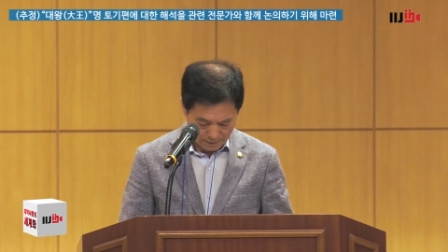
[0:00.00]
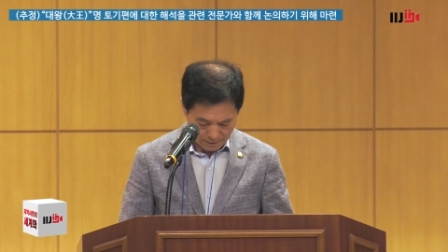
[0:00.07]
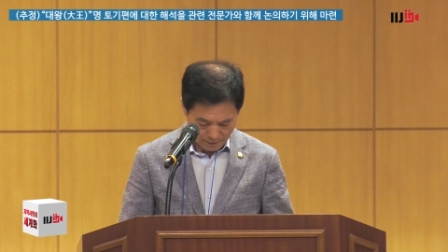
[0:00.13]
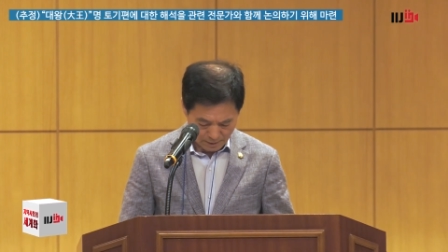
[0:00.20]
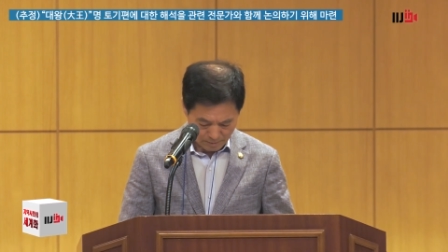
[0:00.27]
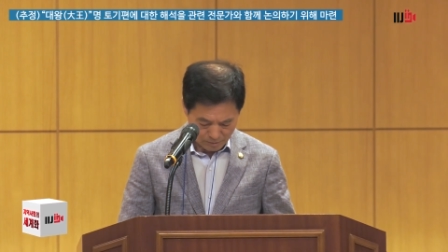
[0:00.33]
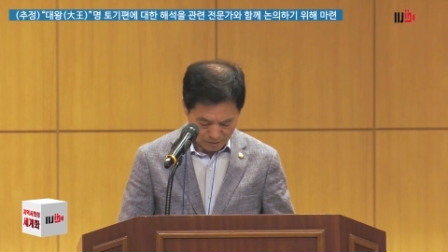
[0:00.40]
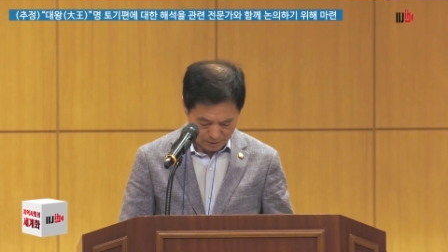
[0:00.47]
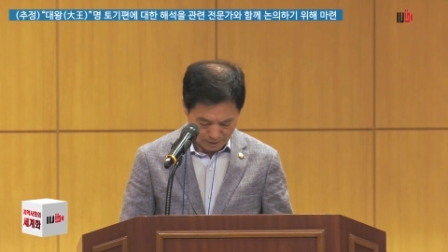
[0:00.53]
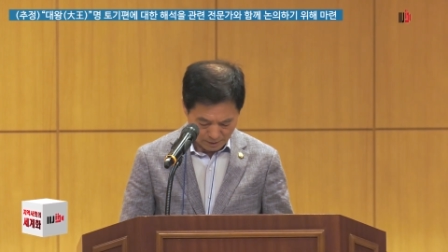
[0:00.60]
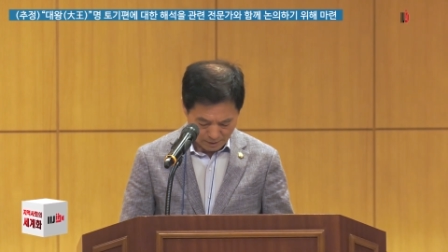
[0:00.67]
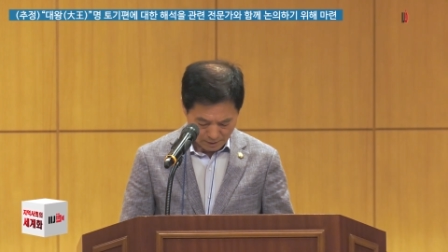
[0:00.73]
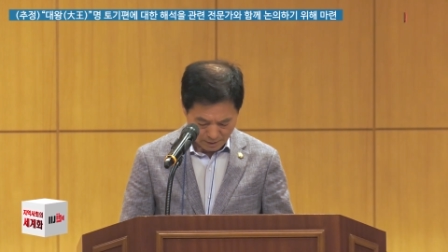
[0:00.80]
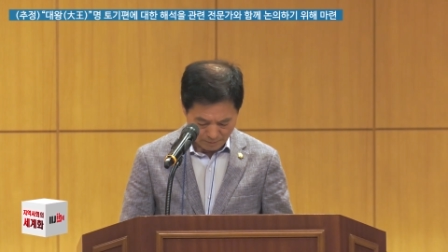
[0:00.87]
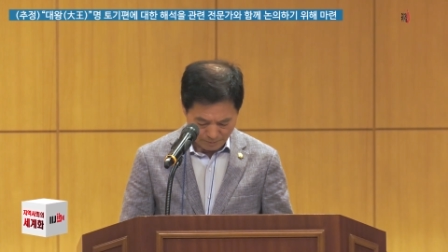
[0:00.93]

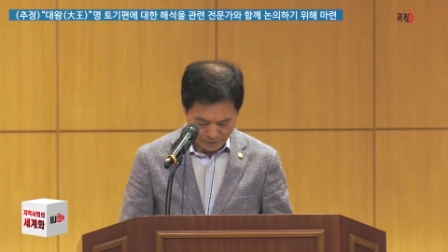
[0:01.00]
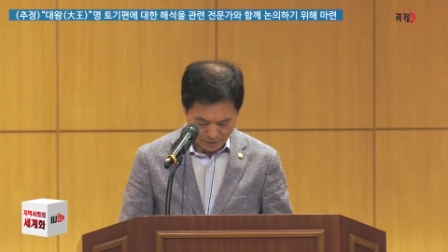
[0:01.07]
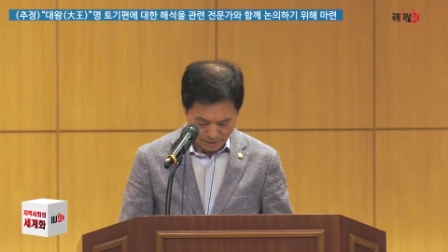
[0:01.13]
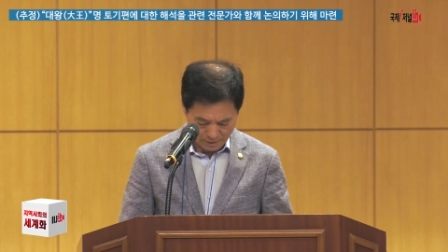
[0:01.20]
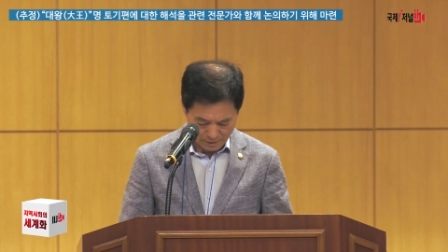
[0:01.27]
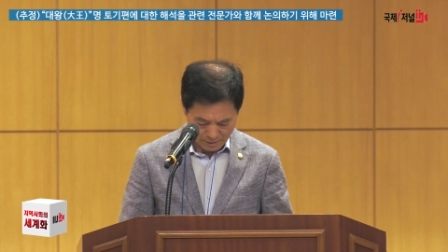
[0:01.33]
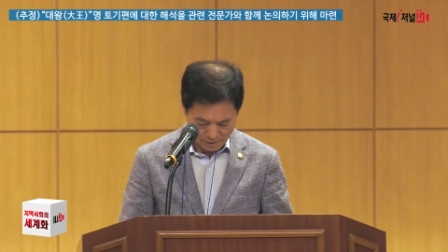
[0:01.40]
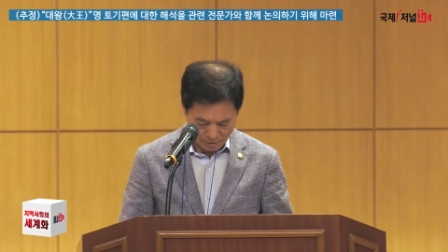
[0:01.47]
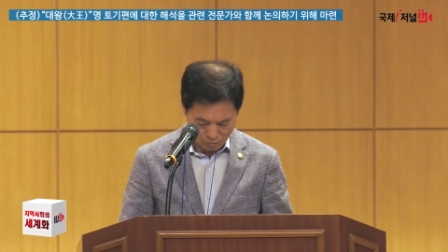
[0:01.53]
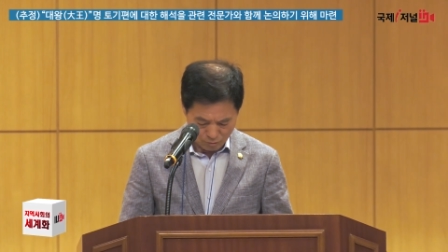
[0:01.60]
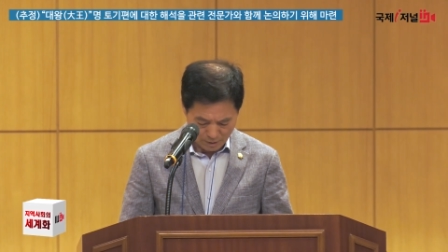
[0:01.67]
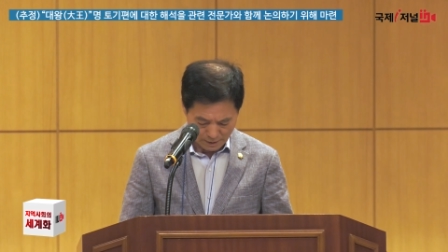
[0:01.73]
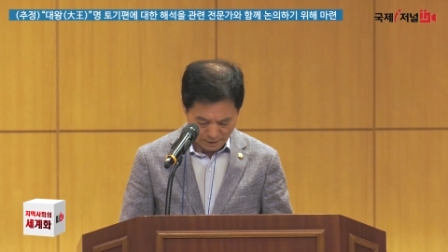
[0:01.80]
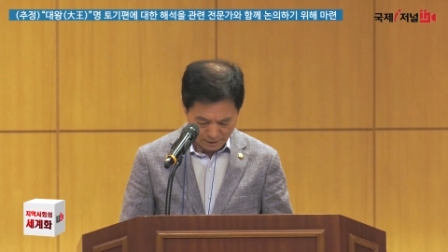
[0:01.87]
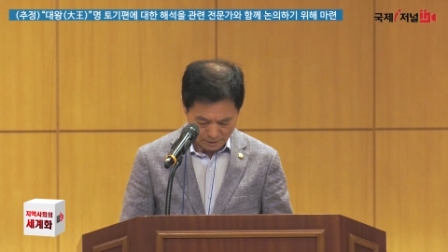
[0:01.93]
여러분의 깊이 있는
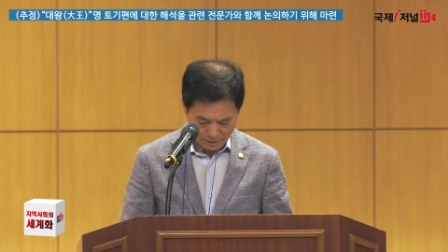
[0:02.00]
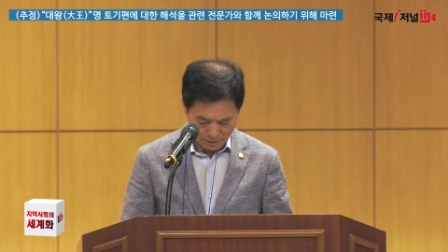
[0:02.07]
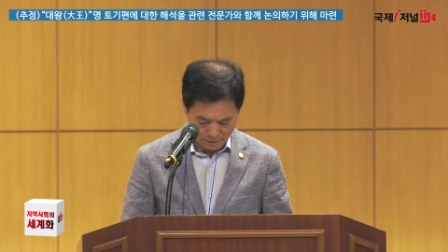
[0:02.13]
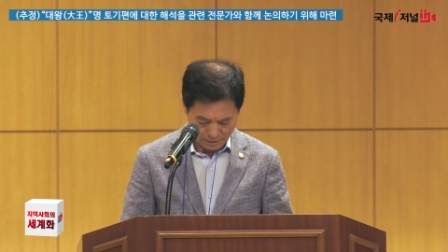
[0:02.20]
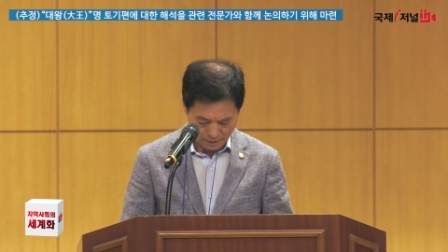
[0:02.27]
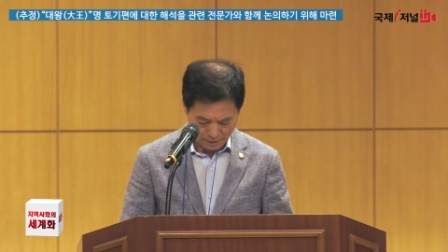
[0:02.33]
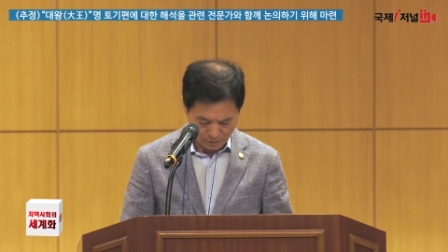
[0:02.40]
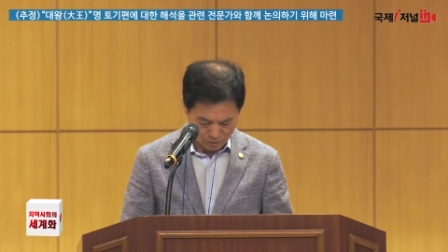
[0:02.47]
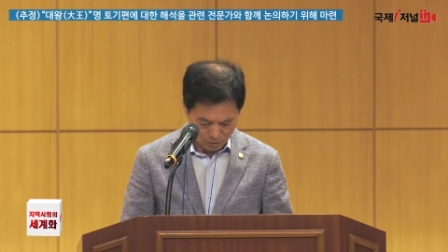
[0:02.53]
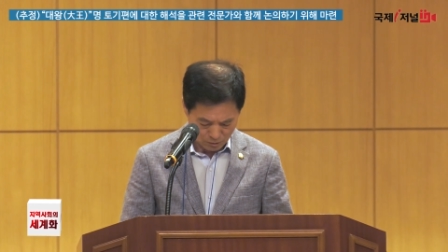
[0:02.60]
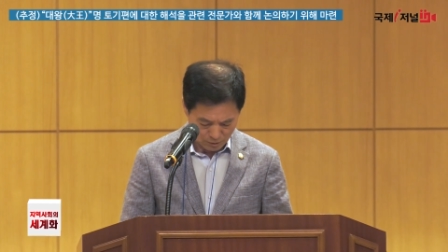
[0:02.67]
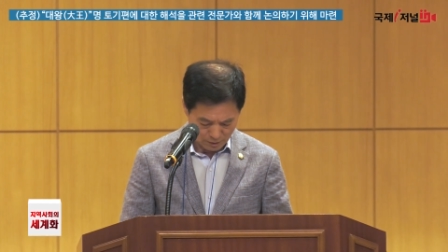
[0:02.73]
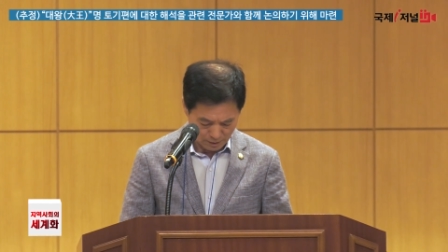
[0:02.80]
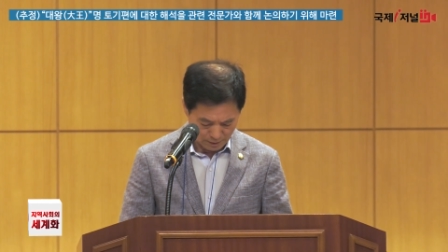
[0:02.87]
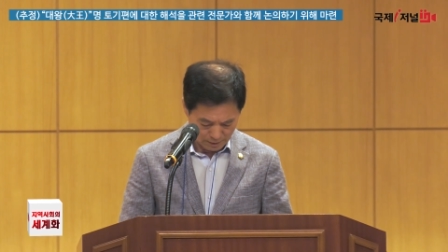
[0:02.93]
연구와 열정적인
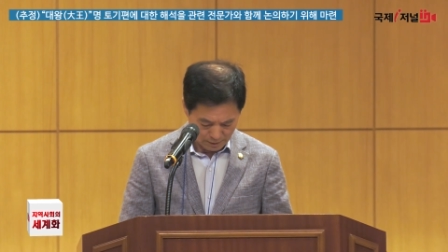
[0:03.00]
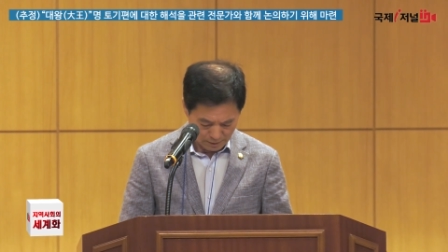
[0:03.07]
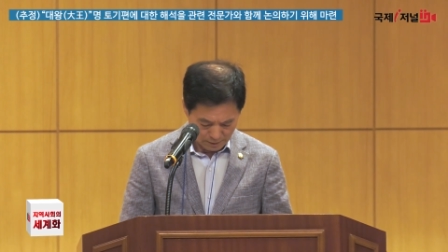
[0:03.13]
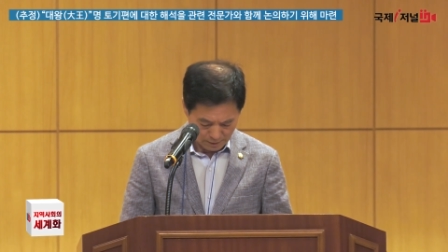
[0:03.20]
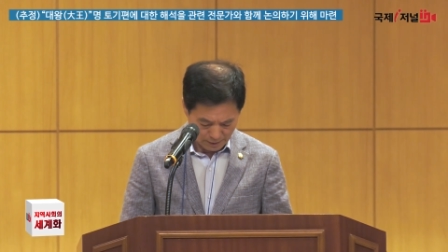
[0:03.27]
토론이